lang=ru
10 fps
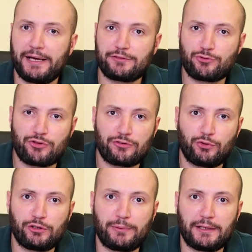Проект
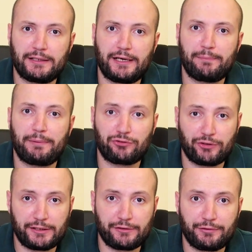существует благодаря
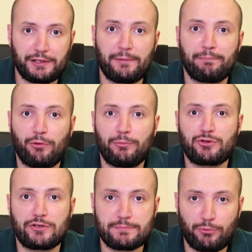пожертвованиям,
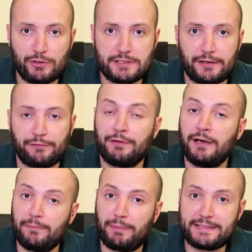помощи спонсоров,
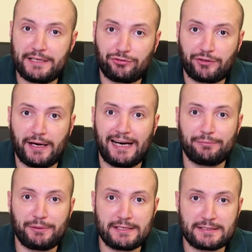поддержке
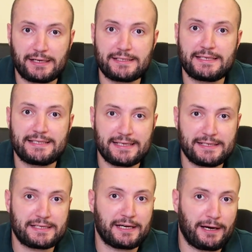администрации
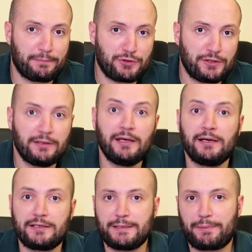сельских общин,
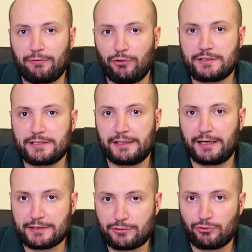где проводится
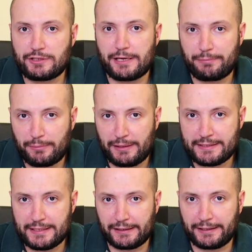реконструкция
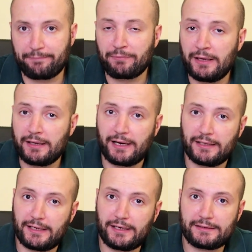библиотеки.
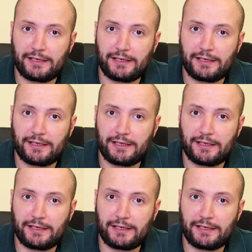Городарек